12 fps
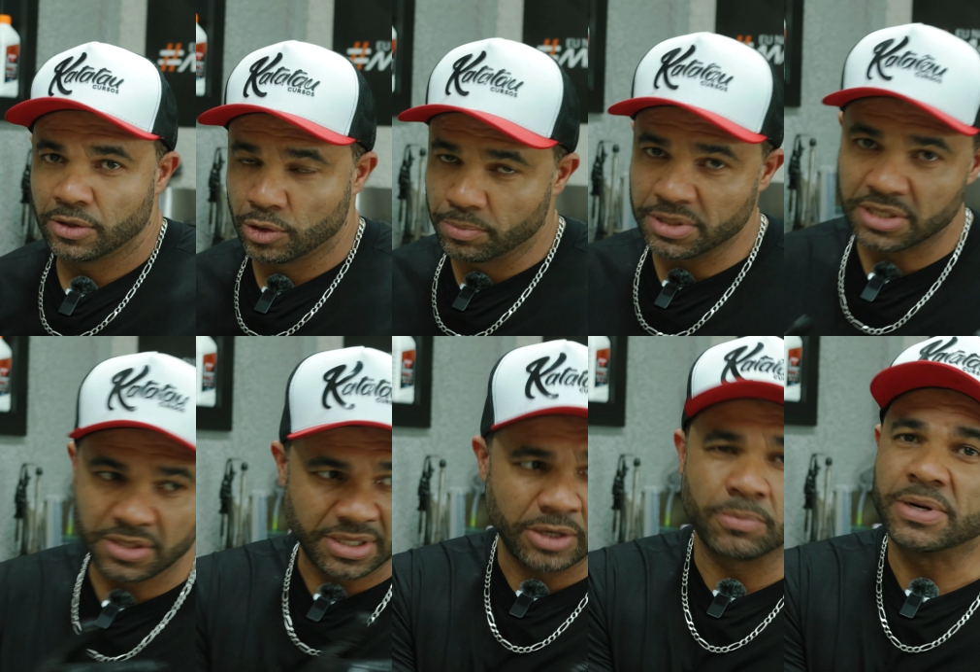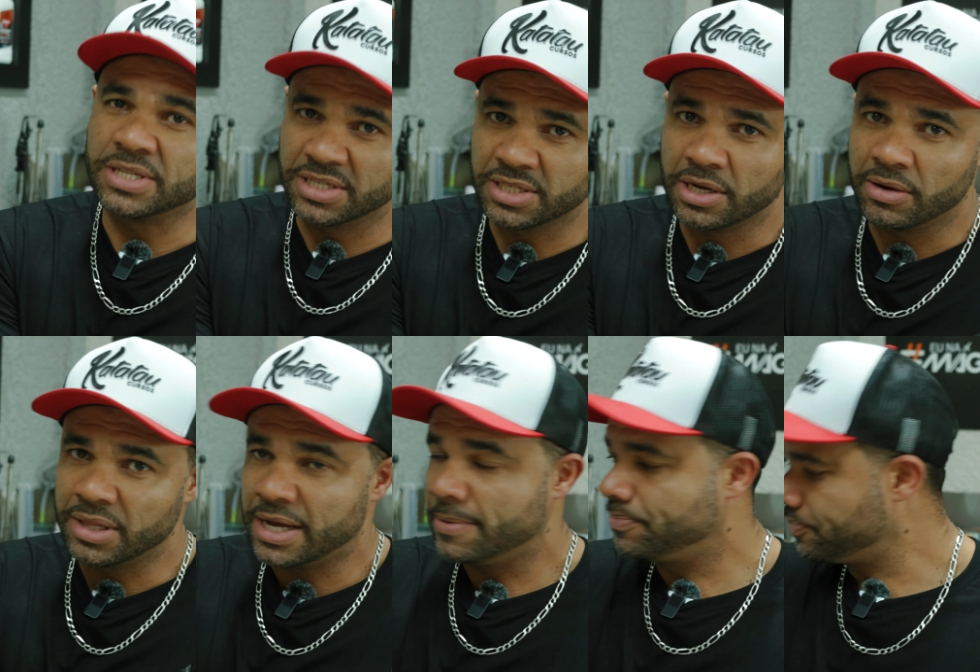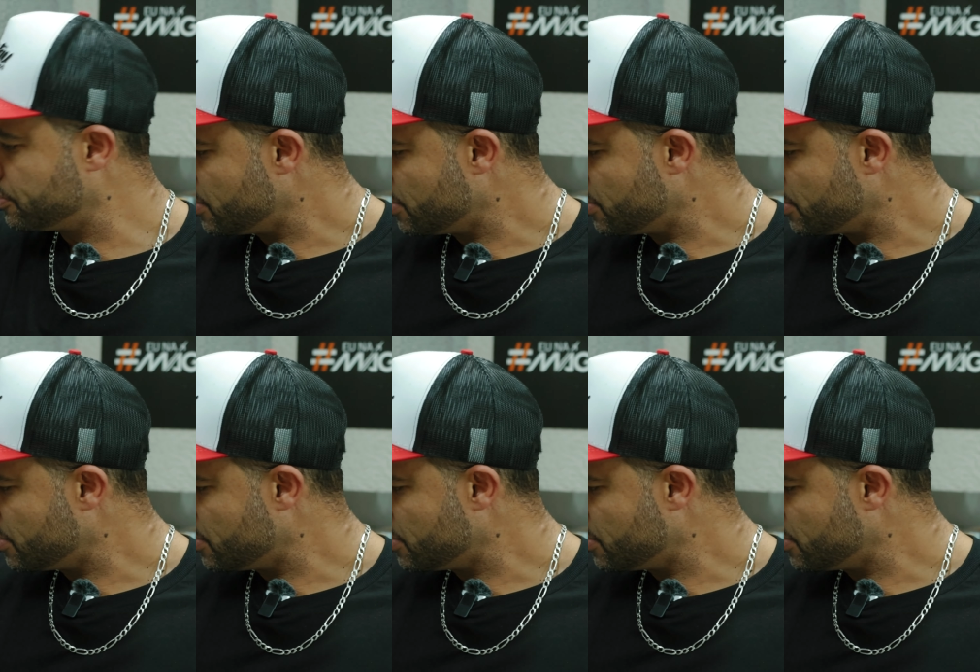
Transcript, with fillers: Eu não preciso estar no presencial lá.